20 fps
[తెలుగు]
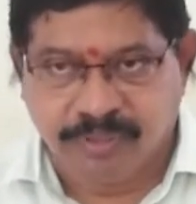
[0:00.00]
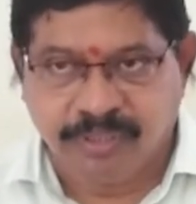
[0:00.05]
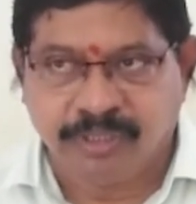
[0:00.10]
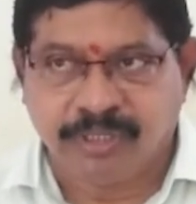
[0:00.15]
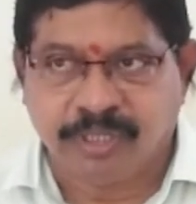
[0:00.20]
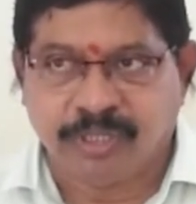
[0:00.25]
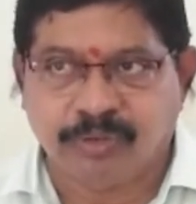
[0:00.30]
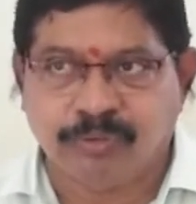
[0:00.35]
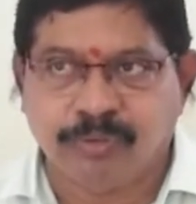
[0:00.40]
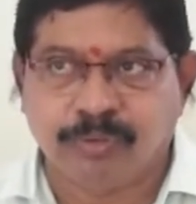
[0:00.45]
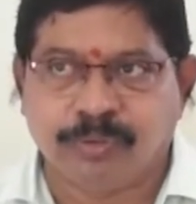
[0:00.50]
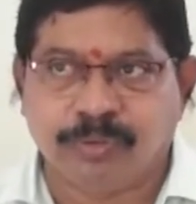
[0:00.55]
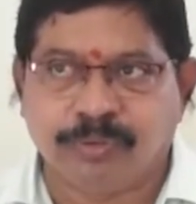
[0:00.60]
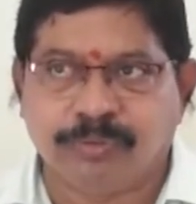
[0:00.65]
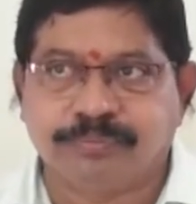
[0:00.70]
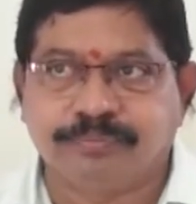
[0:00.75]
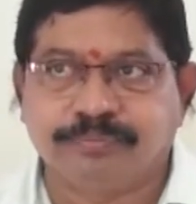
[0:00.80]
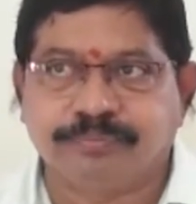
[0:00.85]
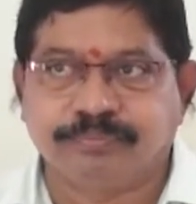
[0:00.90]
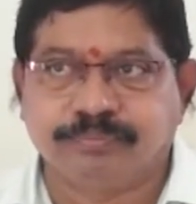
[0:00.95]
ఇంటర్వ్యూలు
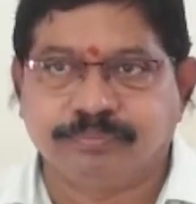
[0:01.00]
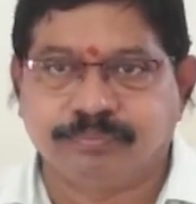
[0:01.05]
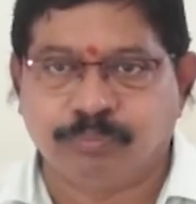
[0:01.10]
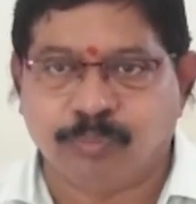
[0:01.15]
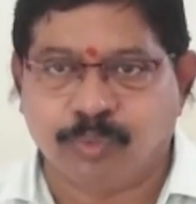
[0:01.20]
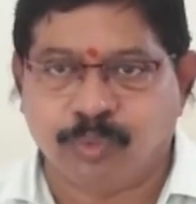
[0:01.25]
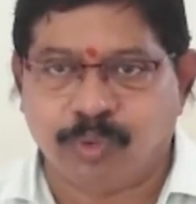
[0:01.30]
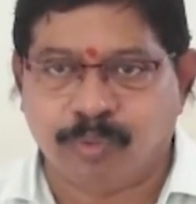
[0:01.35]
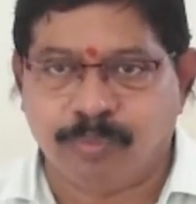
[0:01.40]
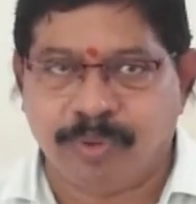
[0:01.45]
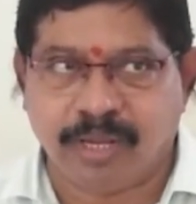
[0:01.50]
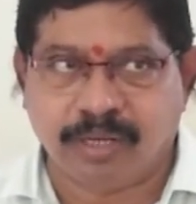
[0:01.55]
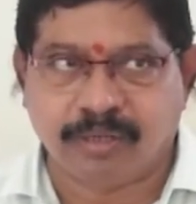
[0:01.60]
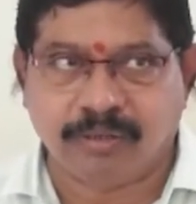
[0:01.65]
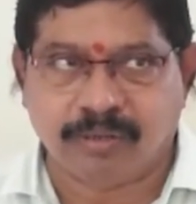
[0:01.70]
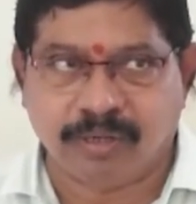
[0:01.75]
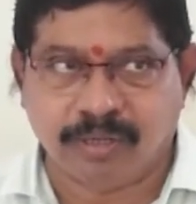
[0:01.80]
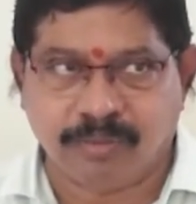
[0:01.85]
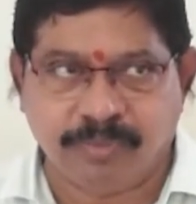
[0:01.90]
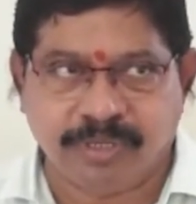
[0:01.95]
మూడు
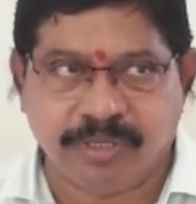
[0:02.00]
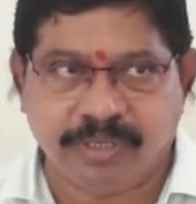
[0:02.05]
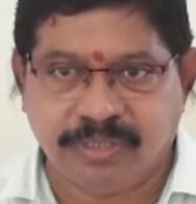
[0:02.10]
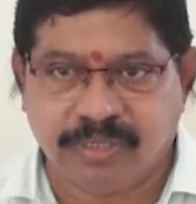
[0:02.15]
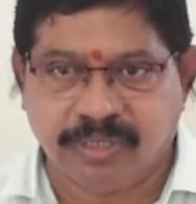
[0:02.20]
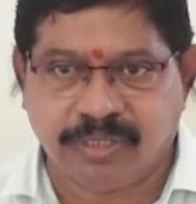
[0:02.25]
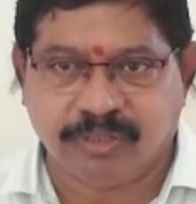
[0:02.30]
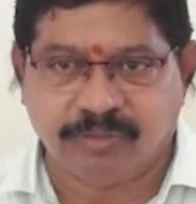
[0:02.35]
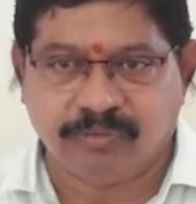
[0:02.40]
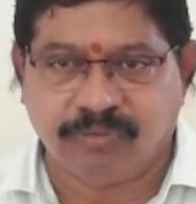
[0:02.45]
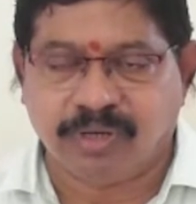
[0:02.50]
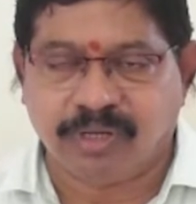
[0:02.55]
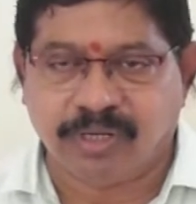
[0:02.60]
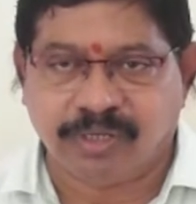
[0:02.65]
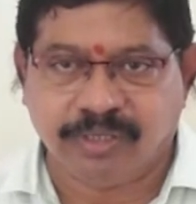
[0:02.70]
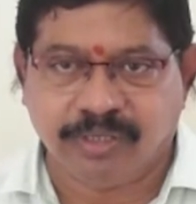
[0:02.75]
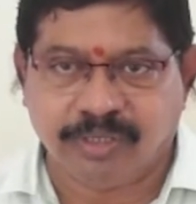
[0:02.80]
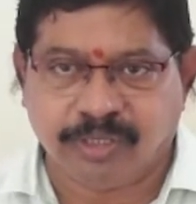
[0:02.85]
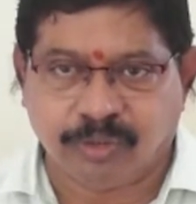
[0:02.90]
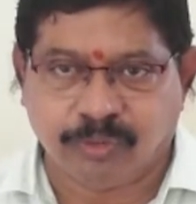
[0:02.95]
బ్యాంకుల మేనేజర్ల ద్వారా
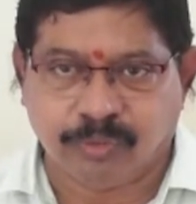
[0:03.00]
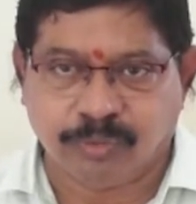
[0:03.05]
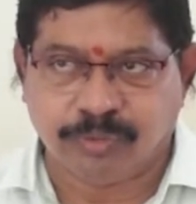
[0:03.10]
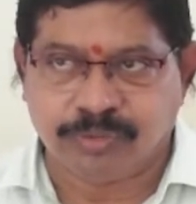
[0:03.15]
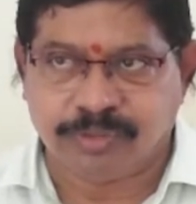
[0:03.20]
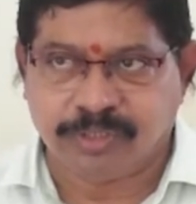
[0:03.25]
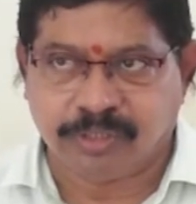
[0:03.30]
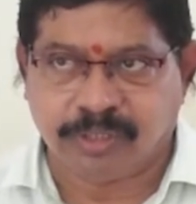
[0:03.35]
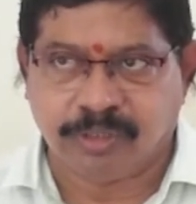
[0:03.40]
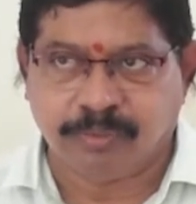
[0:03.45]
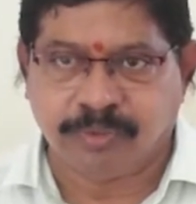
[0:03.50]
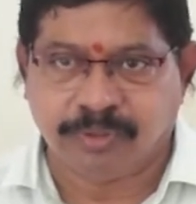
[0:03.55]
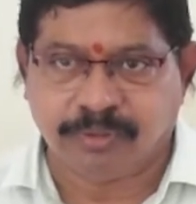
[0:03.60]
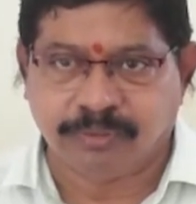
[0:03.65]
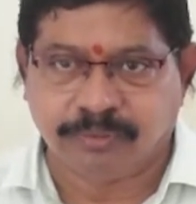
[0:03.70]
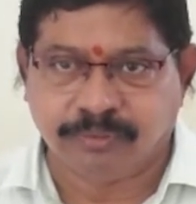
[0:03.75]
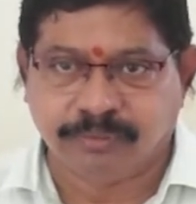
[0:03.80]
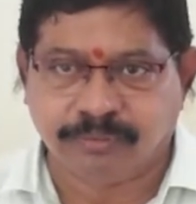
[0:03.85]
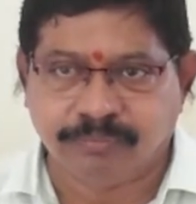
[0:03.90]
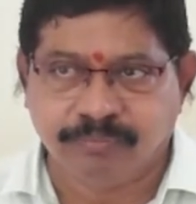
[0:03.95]
ఇంటర్వ్యూలు
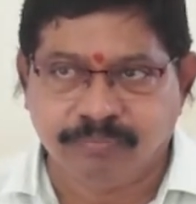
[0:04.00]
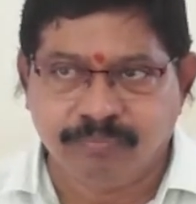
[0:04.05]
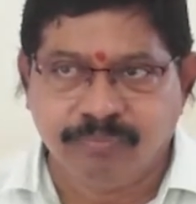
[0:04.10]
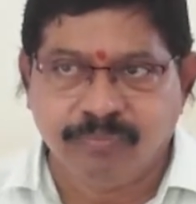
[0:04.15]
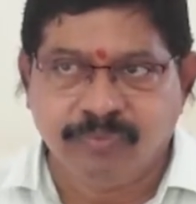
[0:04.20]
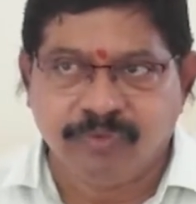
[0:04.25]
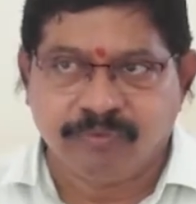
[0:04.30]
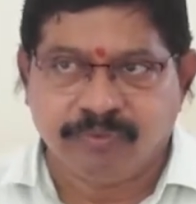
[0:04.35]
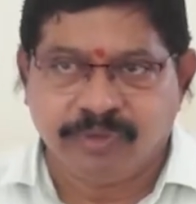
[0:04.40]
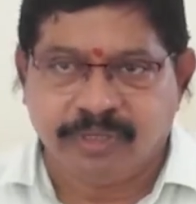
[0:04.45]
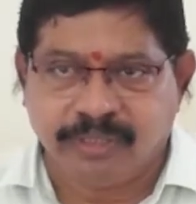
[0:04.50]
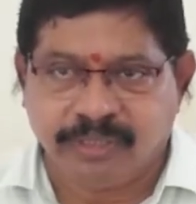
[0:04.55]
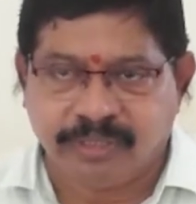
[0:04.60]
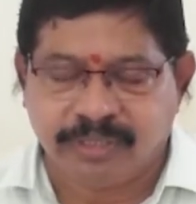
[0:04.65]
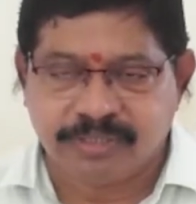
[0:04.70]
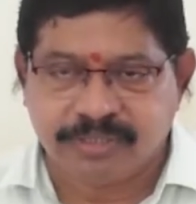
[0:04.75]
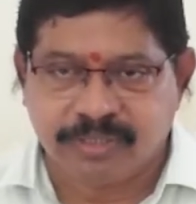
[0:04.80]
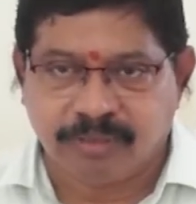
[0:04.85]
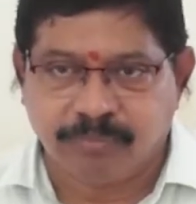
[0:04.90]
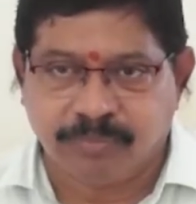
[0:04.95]
జరగబడును
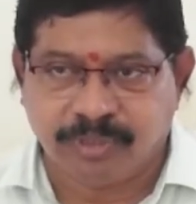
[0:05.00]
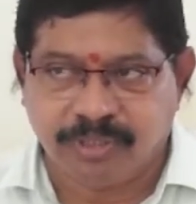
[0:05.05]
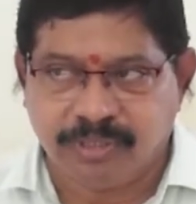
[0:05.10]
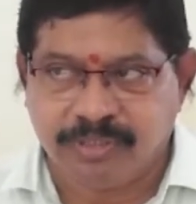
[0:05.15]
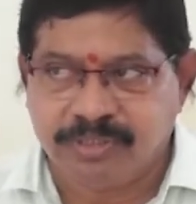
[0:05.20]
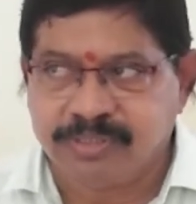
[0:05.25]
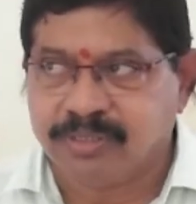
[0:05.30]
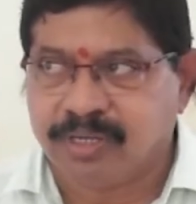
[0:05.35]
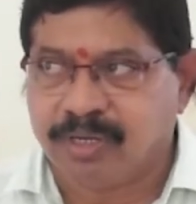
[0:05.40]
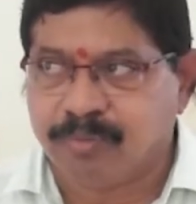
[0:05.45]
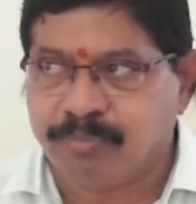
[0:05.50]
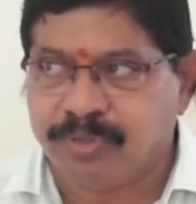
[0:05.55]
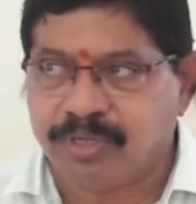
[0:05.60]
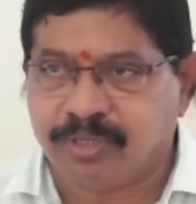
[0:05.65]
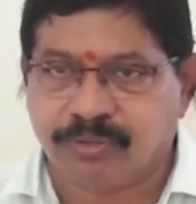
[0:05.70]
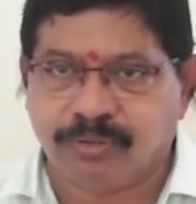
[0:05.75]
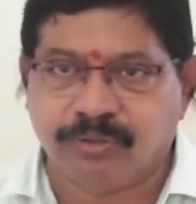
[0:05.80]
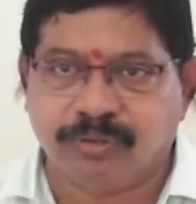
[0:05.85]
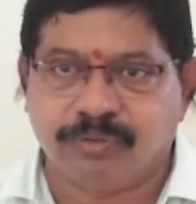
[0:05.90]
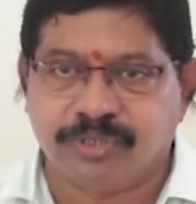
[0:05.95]
వీటికి సంబంధించిన
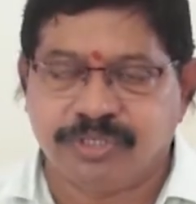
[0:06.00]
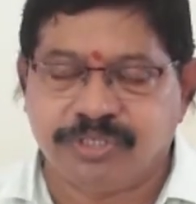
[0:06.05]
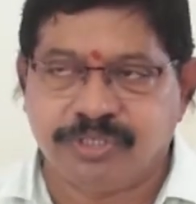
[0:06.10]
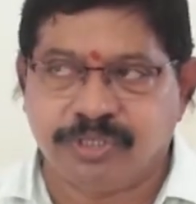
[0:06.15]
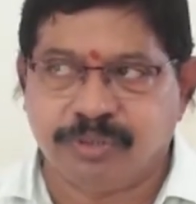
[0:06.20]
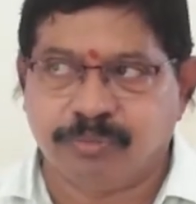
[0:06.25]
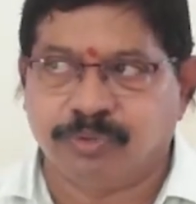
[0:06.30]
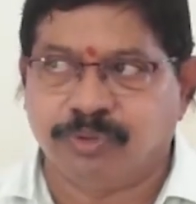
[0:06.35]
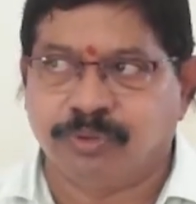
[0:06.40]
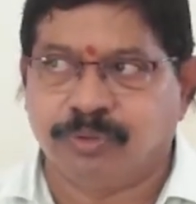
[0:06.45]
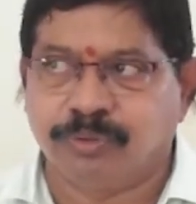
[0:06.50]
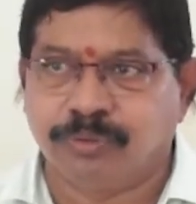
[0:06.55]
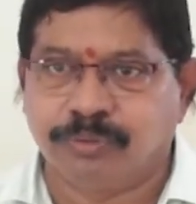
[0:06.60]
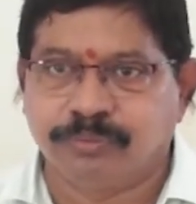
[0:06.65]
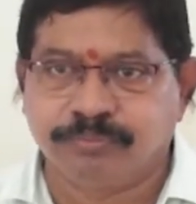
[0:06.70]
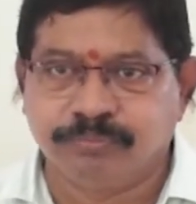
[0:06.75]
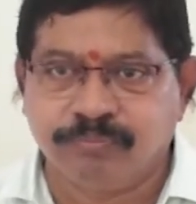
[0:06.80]
అభ్యర్థులు వచ్చే ముందు